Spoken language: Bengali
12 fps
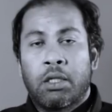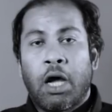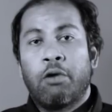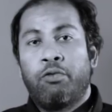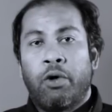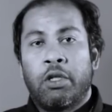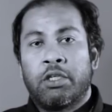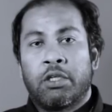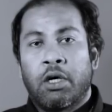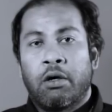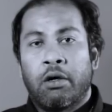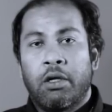তার ফলে
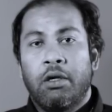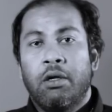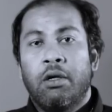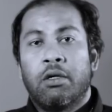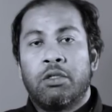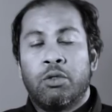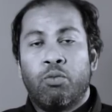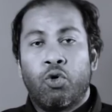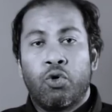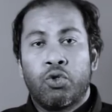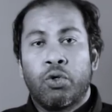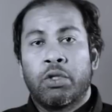যেটা হয় যে
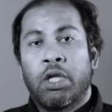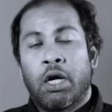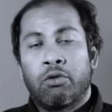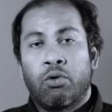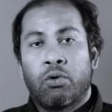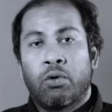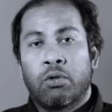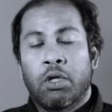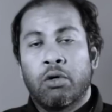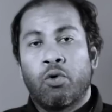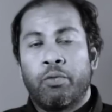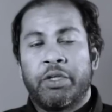মনোযোগ দেওয়ার
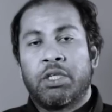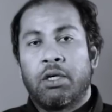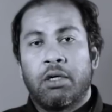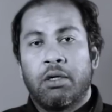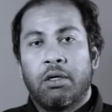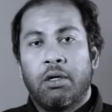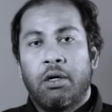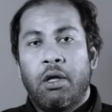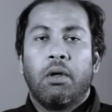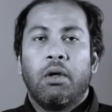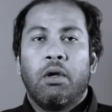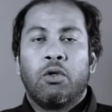দক্ষতা কমে যায়
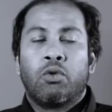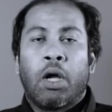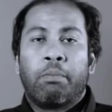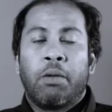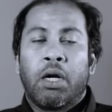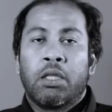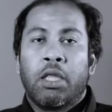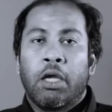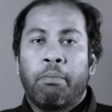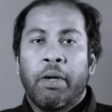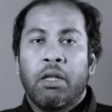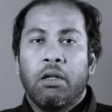তো আপনারা
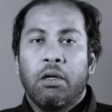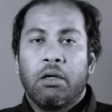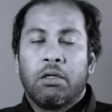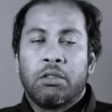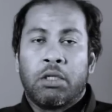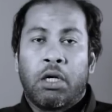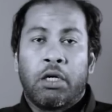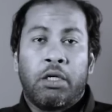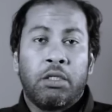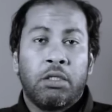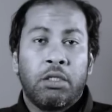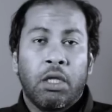দেখবেন যারা
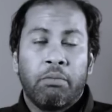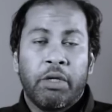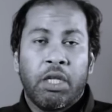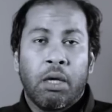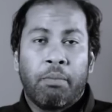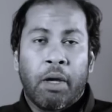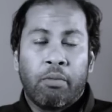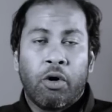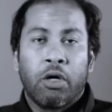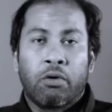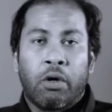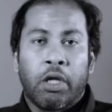ডিজিটাল মিডিয়া
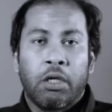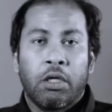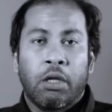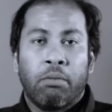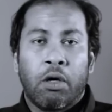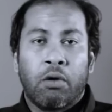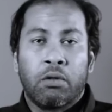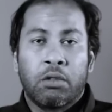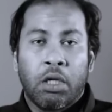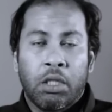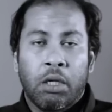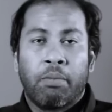ব্যবহার করেন কিংবা
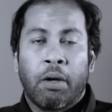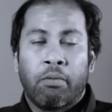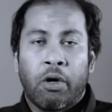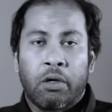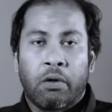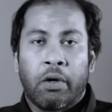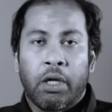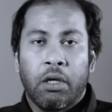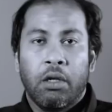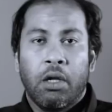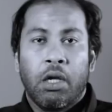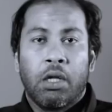অত্যাধিক ব্যবহার করেন
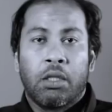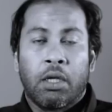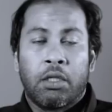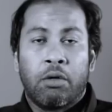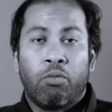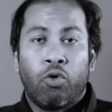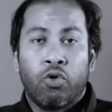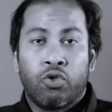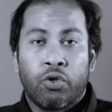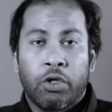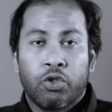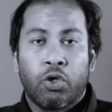তাদের
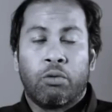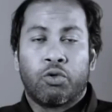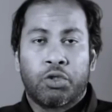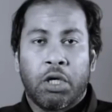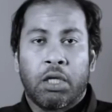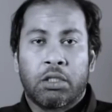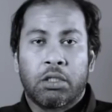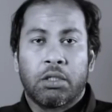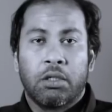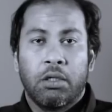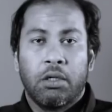মনোযোগের সমস্যা আছে